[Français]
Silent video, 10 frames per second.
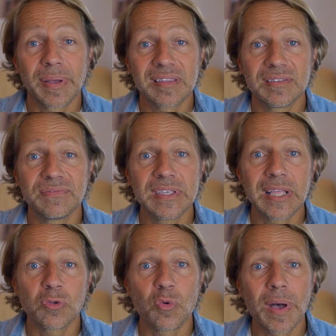pacifie
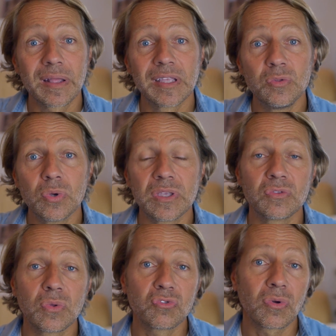quelque part des nœuds qui
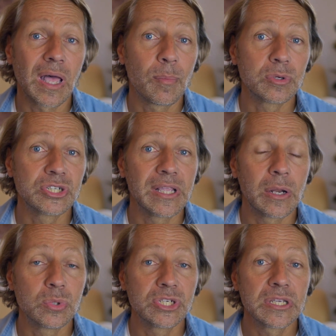sont sur l'arbre
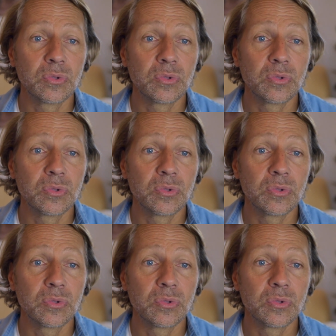généalogique,